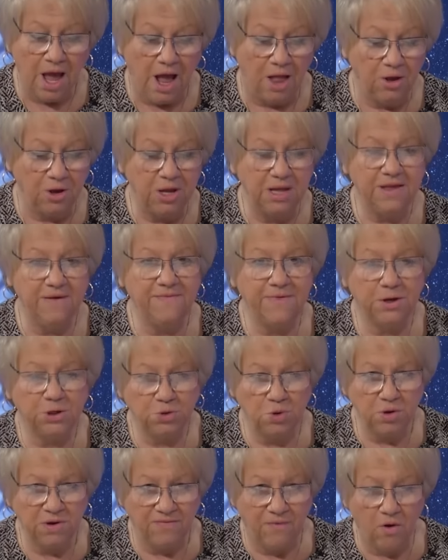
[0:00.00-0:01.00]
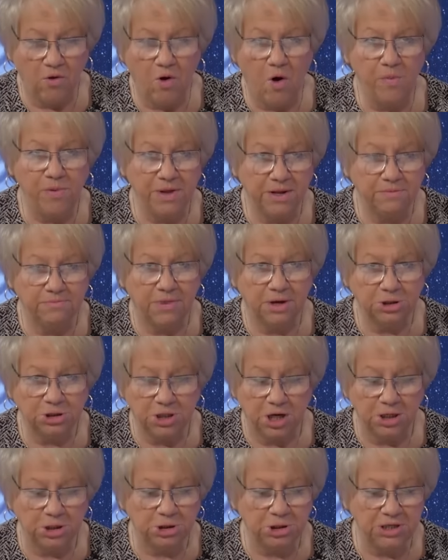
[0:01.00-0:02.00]
Alors, il y a des versos qui vont complètement
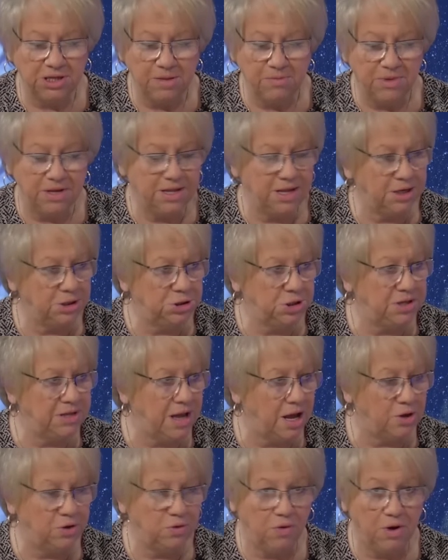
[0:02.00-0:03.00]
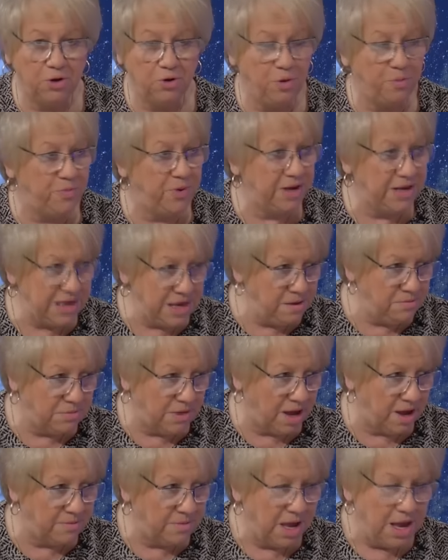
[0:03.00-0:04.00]
changer, déménager d'endroit, de pays
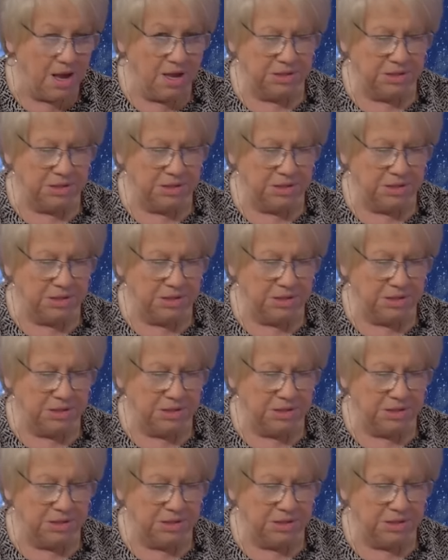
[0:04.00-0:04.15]
même.